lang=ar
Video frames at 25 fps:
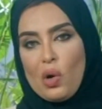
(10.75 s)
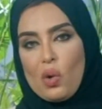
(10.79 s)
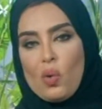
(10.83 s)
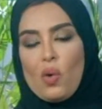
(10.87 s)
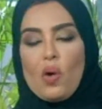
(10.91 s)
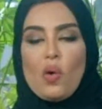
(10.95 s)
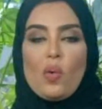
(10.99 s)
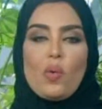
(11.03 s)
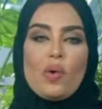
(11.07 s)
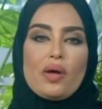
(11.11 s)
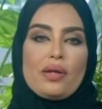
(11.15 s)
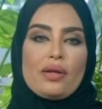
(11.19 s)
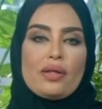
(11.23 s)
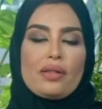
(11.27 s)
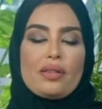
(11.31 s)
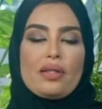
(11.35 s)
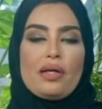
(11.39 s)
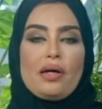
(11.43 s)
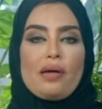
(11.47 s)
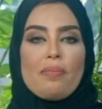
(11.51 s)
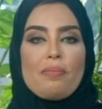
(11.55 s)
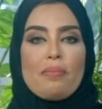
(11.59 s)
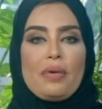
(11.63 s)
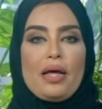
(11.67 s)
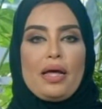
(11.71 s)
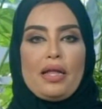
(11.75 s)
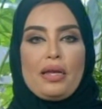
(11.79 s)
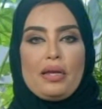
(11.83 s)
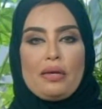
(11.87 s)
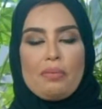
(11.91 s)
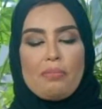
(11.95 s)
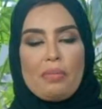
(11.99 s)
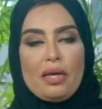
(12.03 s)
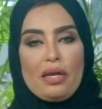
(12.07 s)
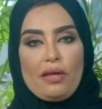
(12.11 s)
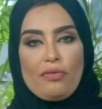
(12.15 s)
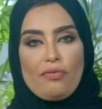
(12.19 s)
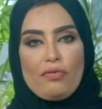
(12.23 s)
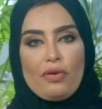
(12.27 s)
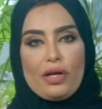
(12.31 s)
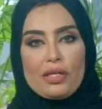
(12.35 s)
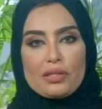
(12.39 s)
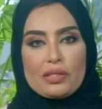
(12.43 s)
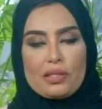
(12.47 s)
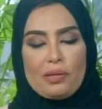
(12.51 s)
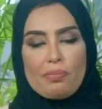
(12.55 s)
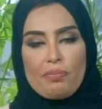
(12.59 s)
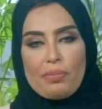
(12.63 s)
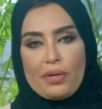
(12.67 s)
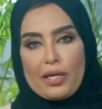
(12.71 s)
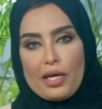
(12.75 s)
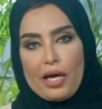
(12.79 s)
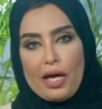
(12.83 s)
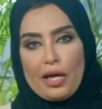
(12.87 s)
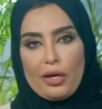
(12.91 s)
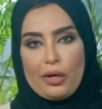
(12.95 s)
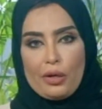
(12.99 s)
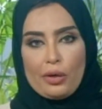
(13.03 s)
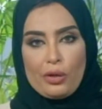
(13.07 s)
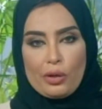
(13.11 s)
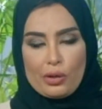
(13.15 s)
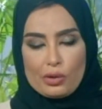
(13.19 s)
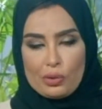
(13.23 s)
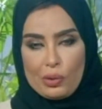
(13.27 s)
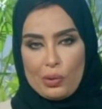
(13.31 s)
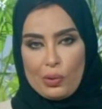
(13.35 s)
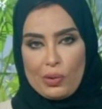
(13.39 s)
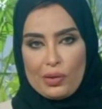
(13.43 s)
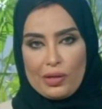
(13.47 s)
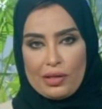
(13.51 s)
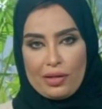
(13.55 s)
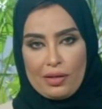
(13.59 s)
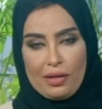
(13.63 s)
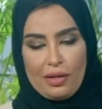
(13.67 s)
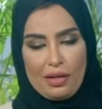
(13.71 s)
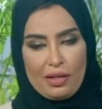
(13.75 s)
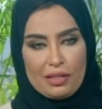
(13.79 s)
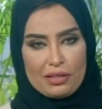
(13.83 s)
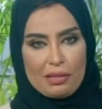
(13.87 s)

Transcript: وهو نظام الملف الطبي الإلكتروني